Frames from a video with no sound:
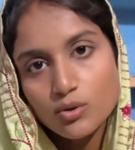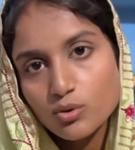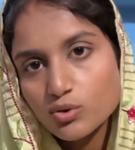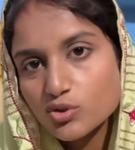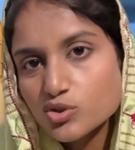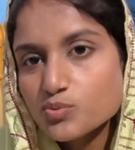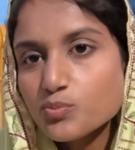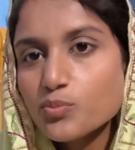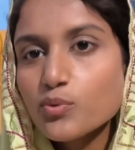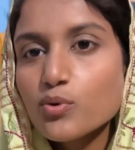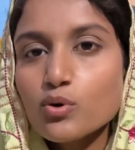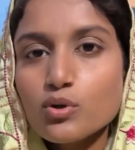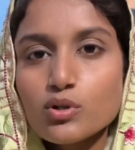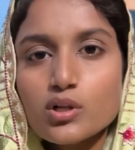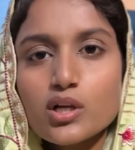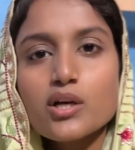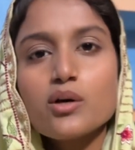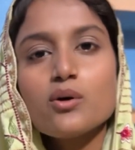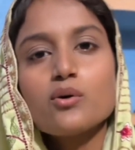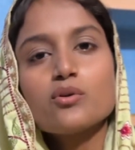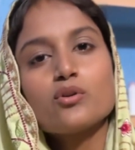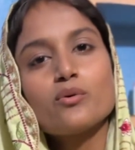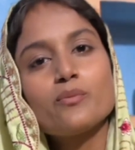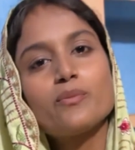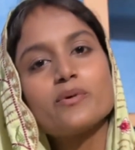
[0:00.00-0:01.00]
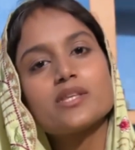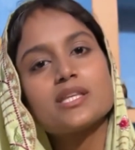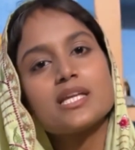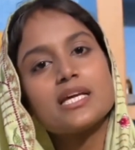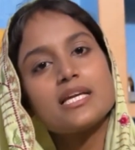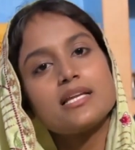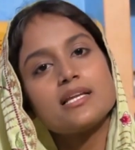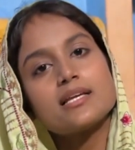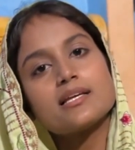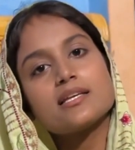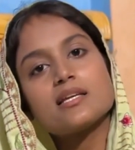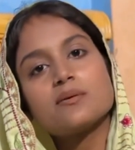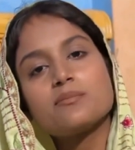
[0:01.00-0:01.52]
कुछ भूल गए हो तो पता
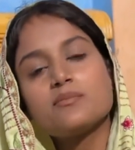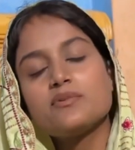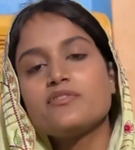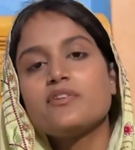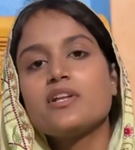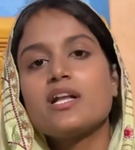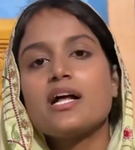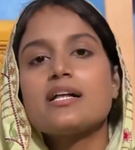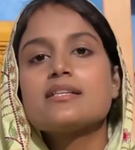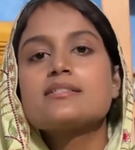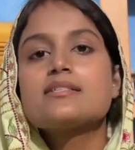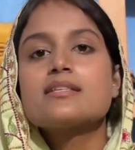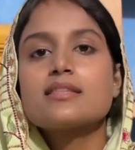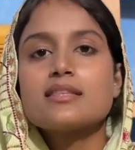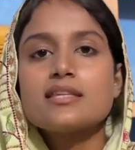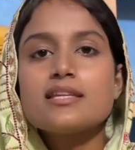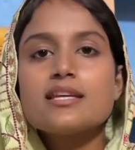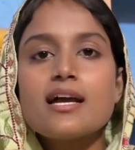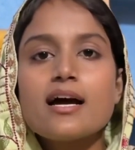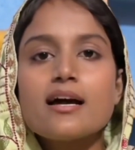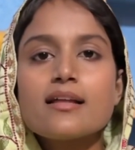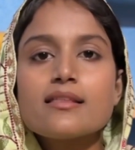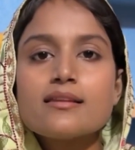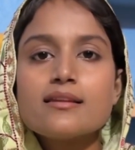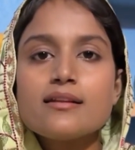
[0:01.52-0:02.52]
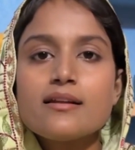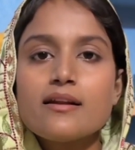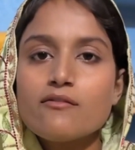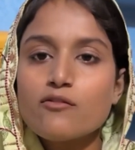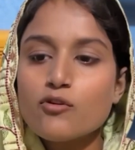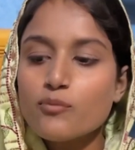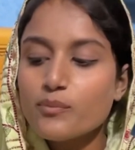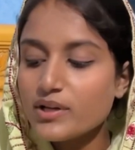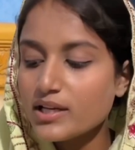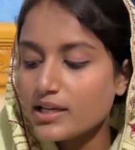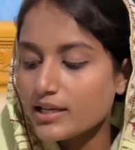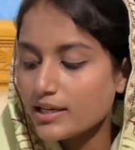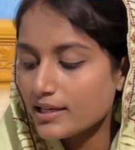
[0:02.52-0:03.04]
नहीं लेकिन अभी फ़िलहाल जितनी याद थी ना
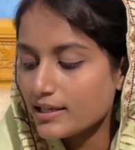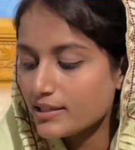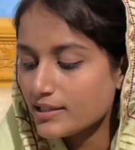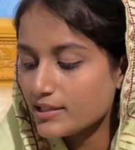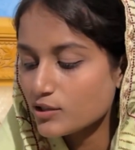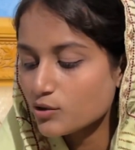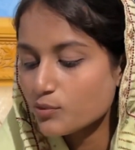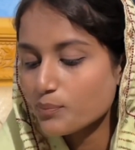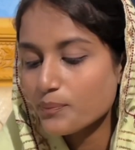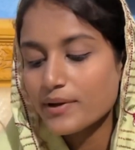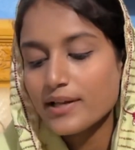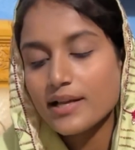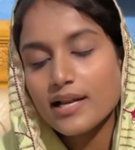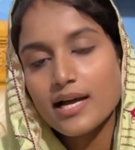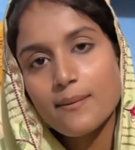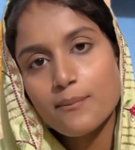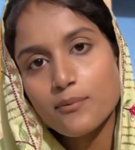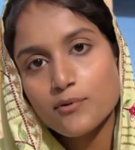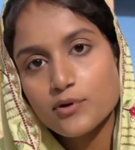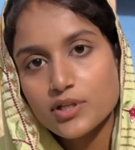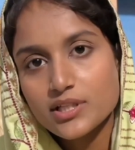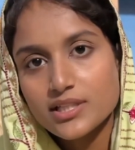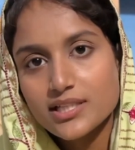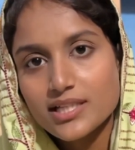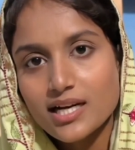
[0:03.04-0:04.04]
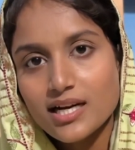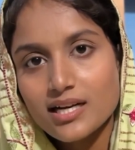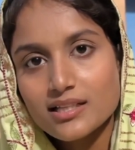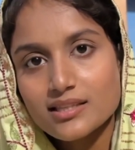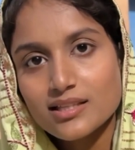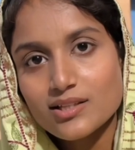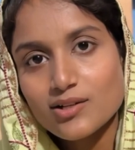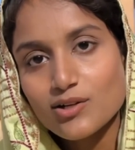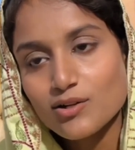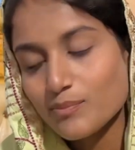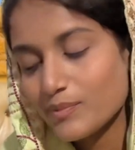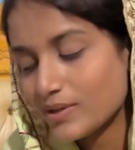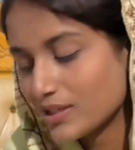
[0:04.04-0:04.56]
वो मैंने ले ली है तो पहले आपको ये
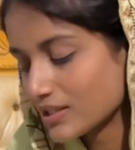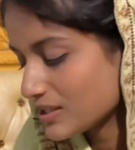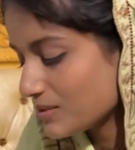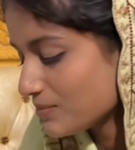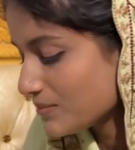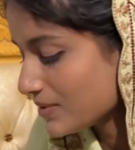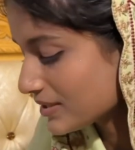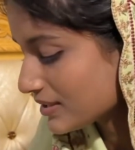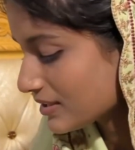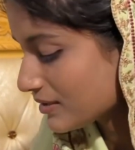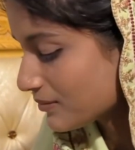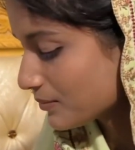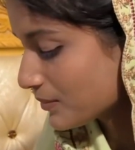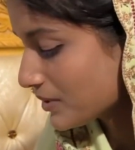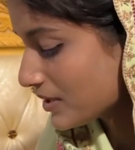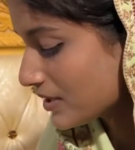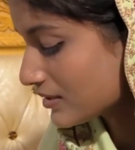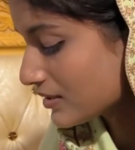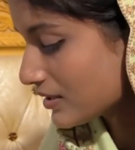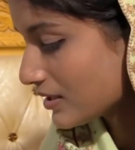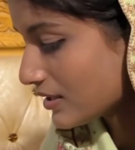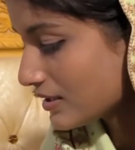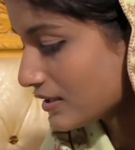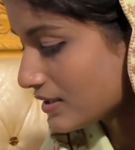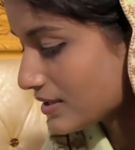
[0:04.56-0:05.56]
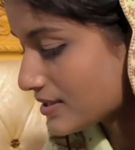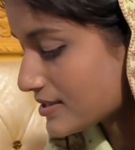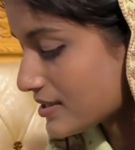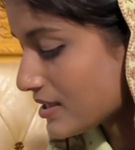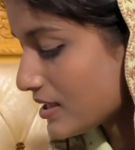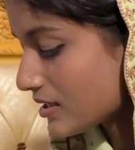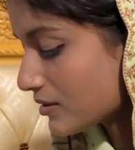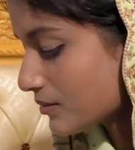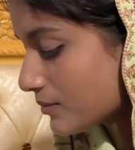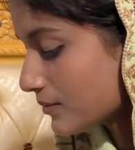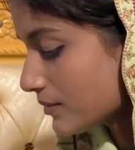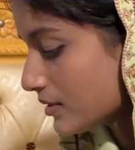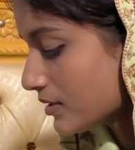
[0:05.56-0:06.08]
दिखाते हैं और बाकी बातें हम करते रहेंगे
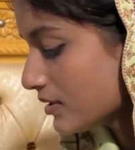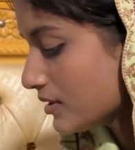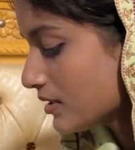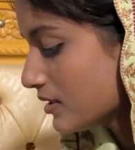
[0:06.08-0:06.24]
साथ में